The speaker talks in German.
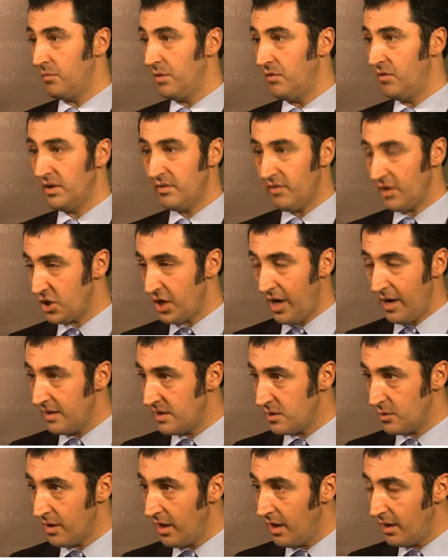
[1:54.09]
Man wird wahrscheinlich
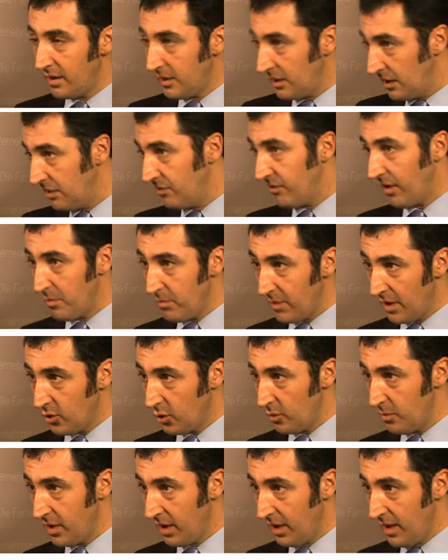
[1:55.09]
sogar irgendwann mal
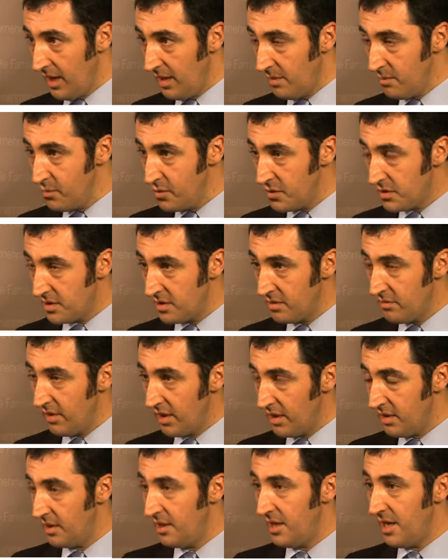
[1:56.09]
drüber reden müssen,
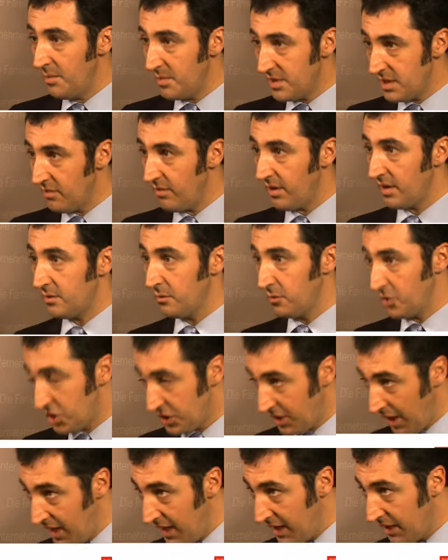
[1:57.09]
wenn die Lebenserwartung
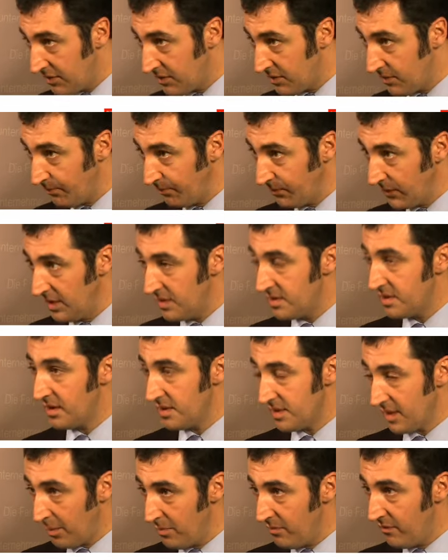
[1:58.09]
steigt,
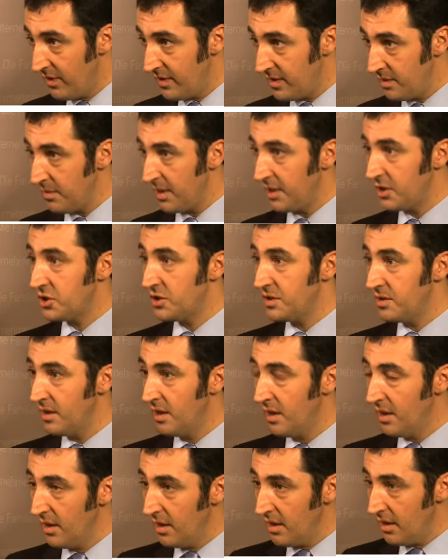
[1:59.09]
insgesamt, wenn die Menschen
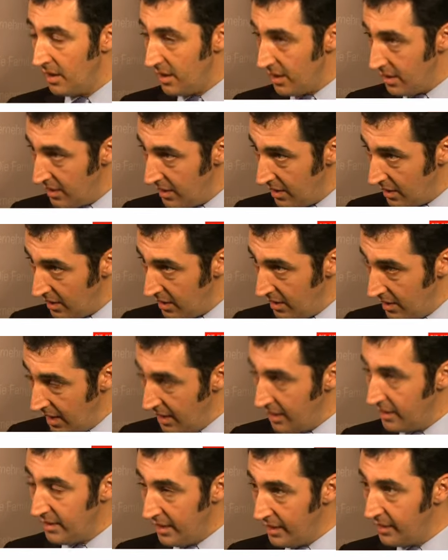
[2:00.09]
eine
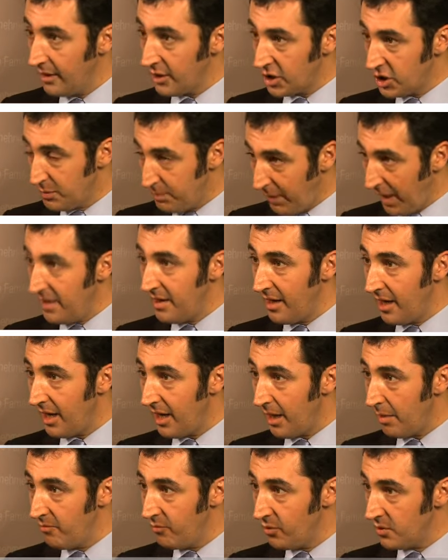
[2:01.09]
längere Spanne
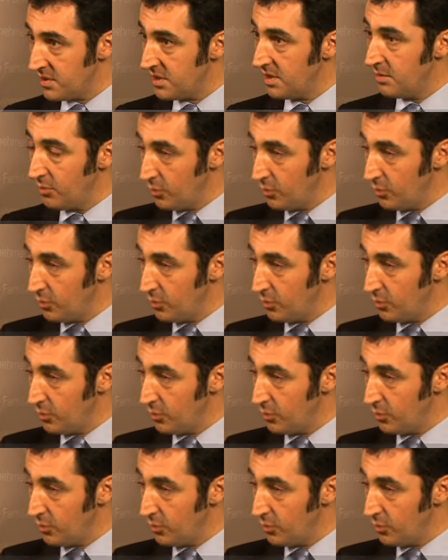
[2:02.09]
haben, wo sie im